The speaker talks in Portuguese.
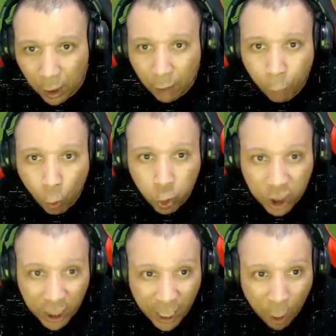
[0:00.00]

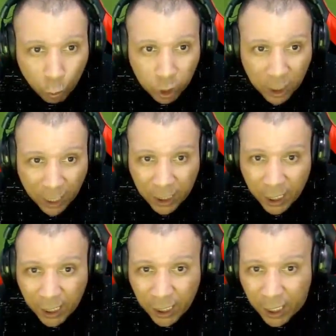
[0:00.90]
Você é um dos caras que
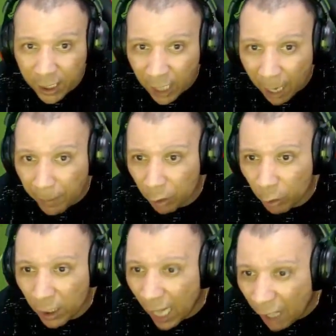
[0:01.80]
tem que tentar, mano,
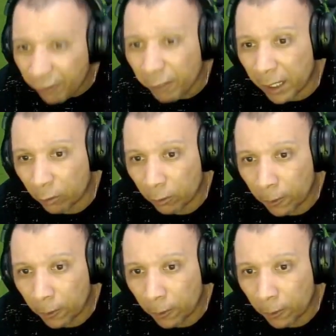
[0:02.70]
em live, mano.